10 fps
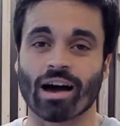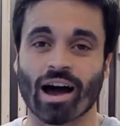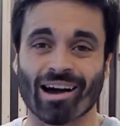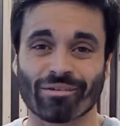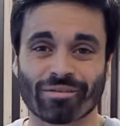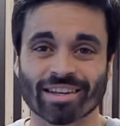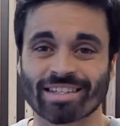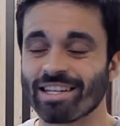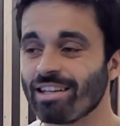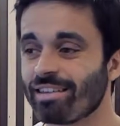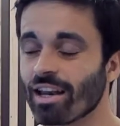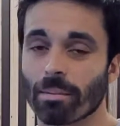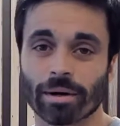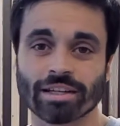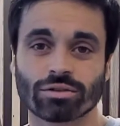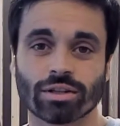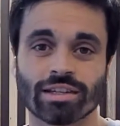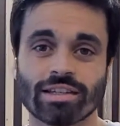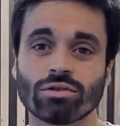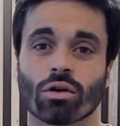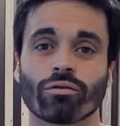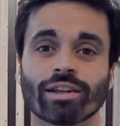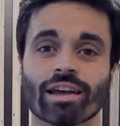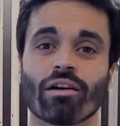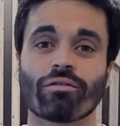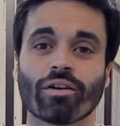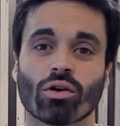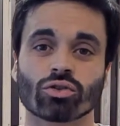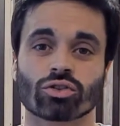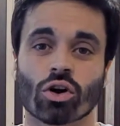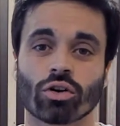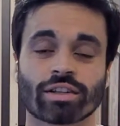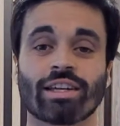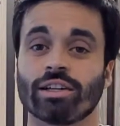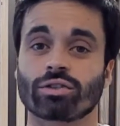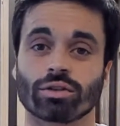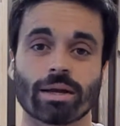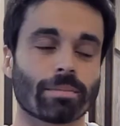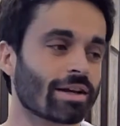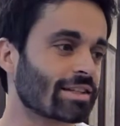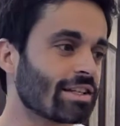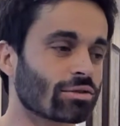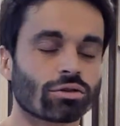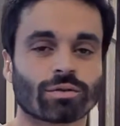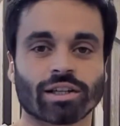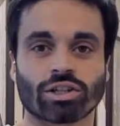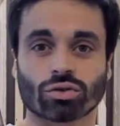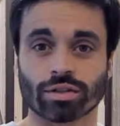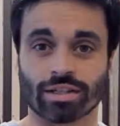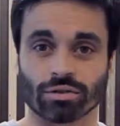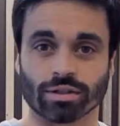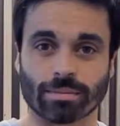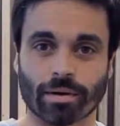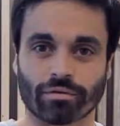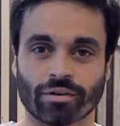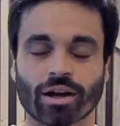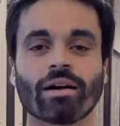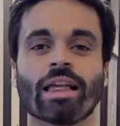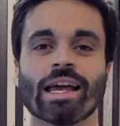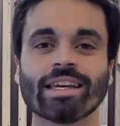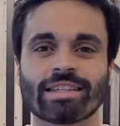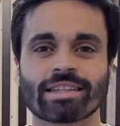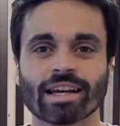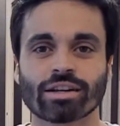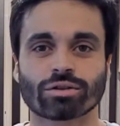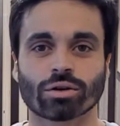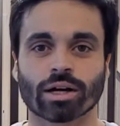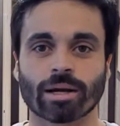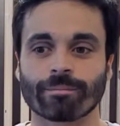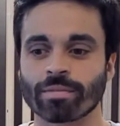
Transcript: à faciliter la prise de décision en fait, à faire en sorte qu'ils se dépassent, qu'ils osent faire des choses qu'ils n'osaient pas faire. Et c'est ça le secret.